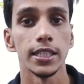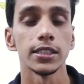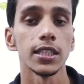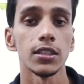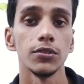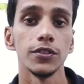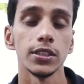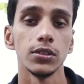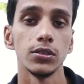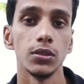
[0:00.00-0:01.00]
यस या नो
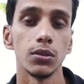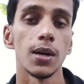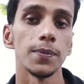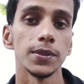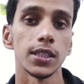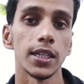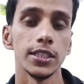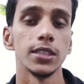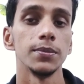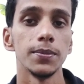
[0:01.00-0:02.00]
भी ज़रूर आप इसका
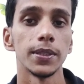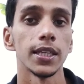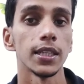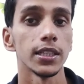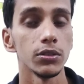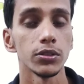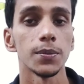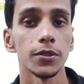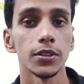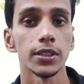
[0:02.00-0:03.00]
रीज़न भी बताइएगा क्यों
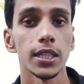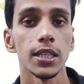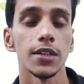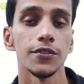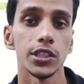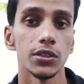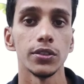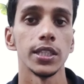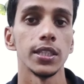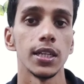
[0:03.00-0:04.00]
सपोर्ट करते हैं या फिर
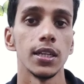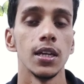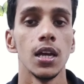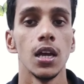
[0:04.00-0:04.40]
क्यों नहीं है